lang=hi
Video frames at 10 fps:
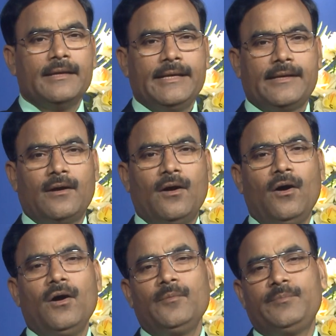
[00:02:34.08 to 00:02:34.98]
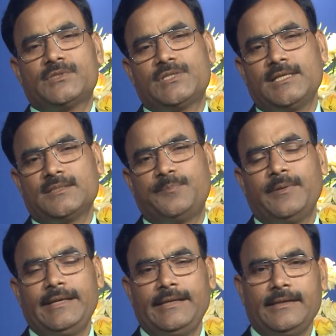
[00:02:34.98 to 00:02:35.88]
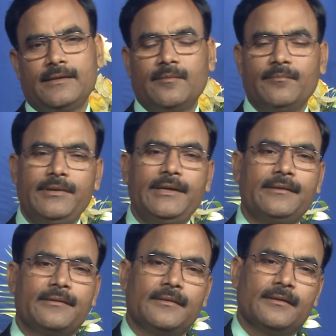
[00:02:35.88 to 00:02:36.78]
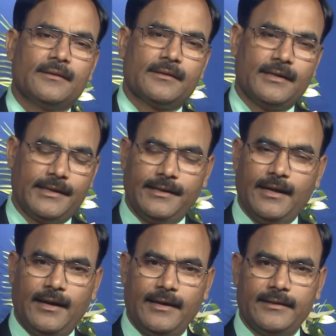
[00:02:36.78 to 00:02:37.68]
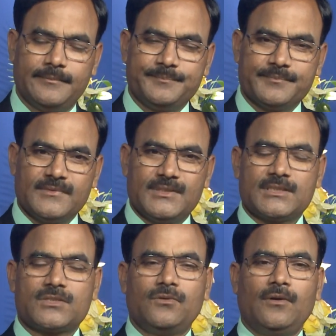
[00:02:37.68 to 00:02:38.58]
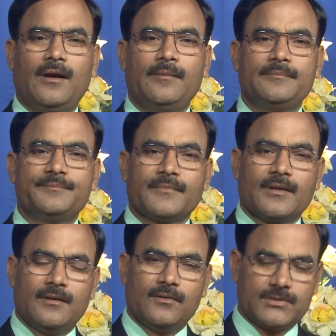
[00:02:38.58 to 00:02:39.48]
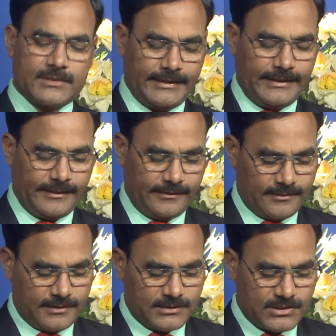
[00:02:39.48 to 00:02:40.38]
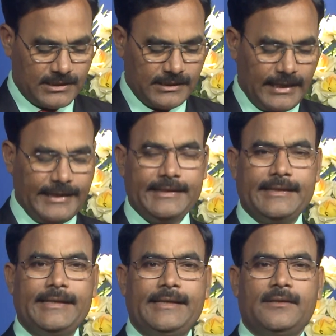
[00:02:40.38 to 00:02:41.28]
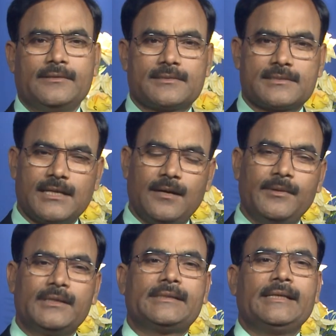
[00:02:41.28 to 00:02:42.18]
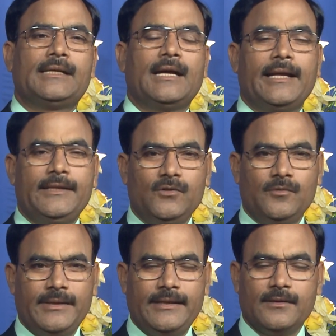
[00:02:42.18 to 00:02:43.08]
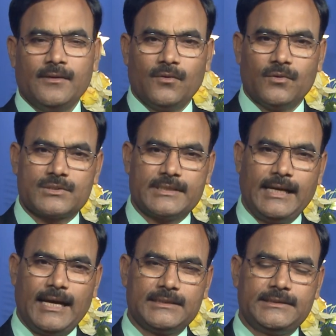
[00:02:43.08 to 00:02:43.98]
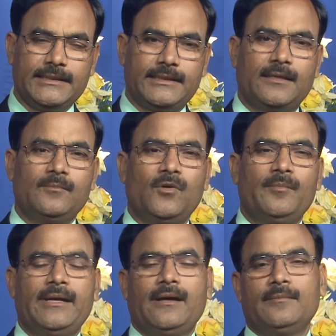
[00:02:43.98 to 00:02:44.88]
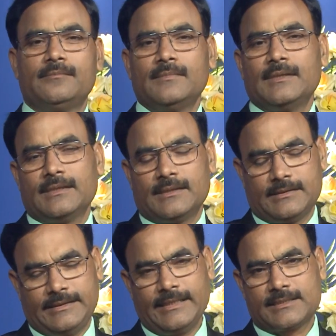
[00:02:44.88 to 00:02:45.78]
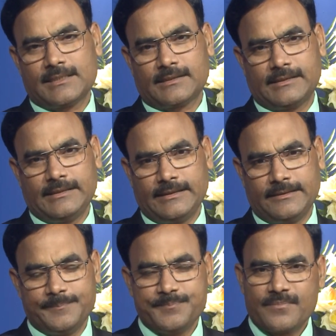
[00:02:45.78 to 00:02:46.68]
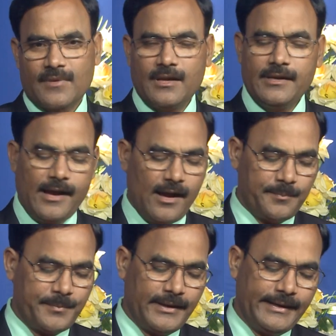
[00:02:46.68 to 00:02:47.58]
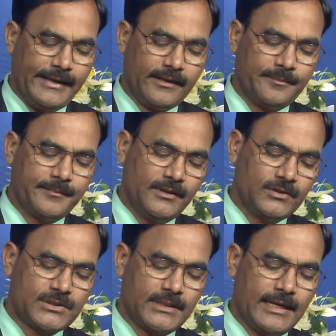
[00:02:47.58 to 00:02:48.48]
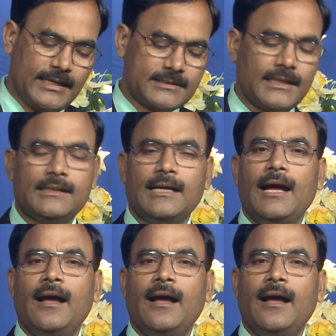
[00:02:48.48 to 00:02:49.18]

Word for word: एक और विशेष बड़ी ही गंभीर घटना है जिसको हम उसके चंगाई के सामर्थ्य के कार्यों में उसके आश्चर्य कर्मों में हम देख सकते हैं कि यहाँ पर एक मनुष्य ऐसा था